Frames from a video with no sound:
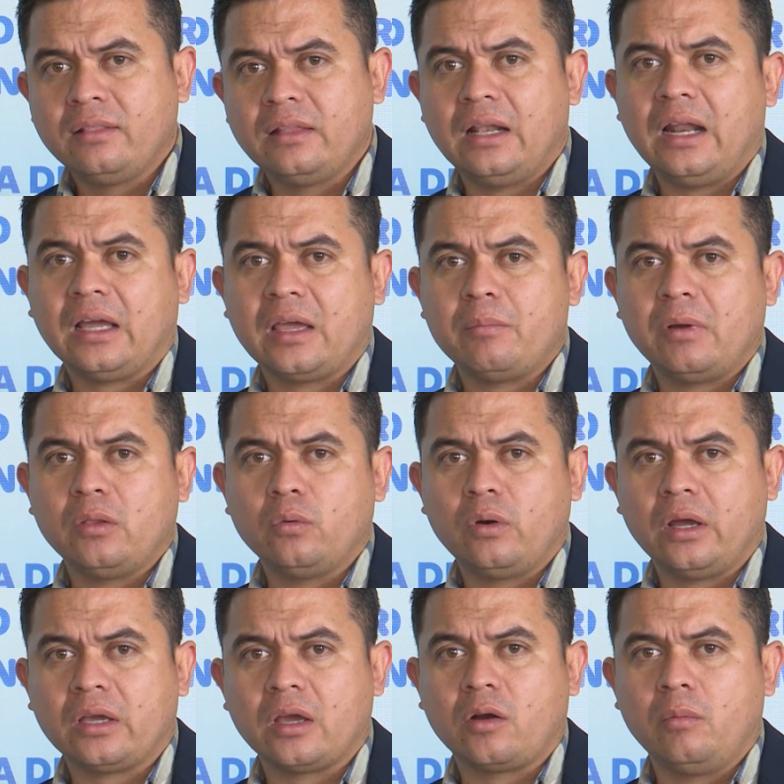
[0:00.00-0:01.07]
de las
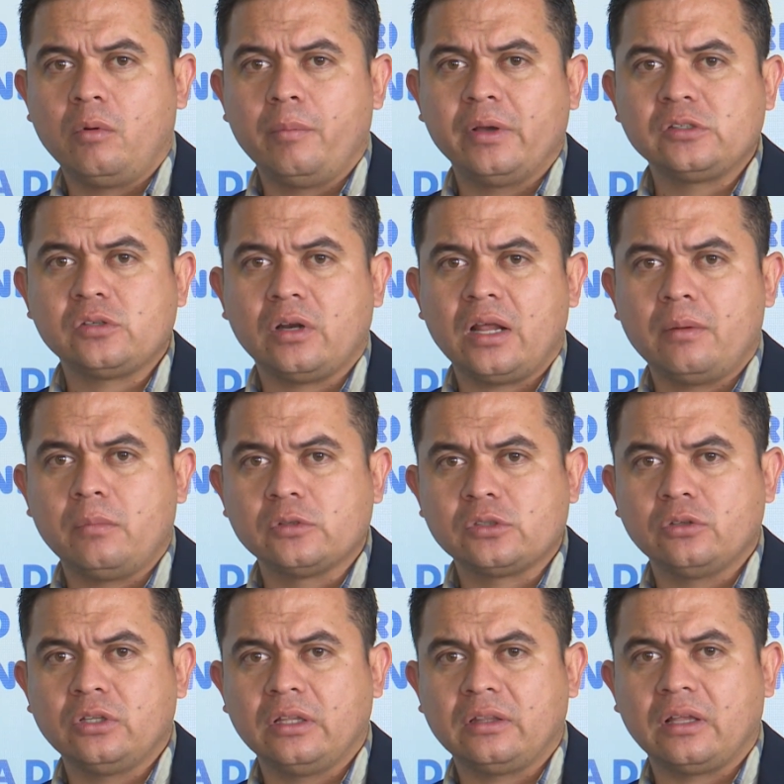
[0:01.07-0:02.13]
quemaduras que, como mencionamos,
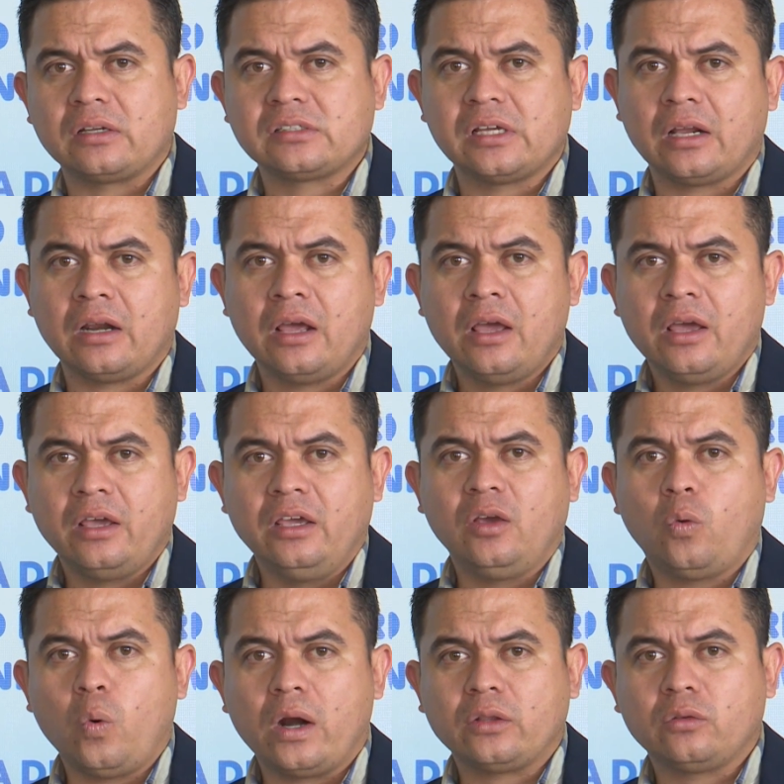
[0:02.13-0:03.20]
son de tercer y
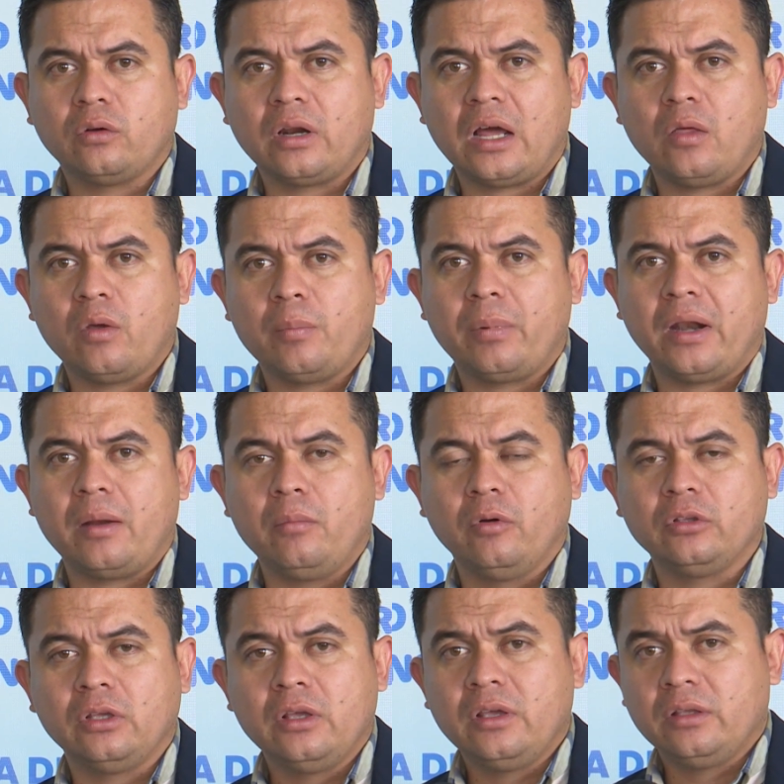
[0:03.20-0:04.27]
cuarto grado.
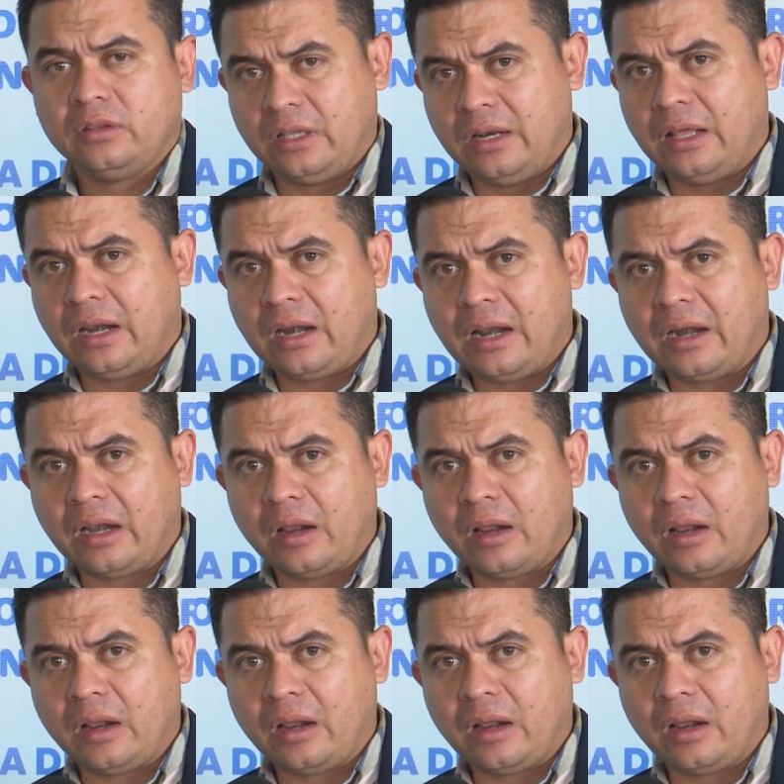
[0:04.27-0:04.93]
Esperamos tener la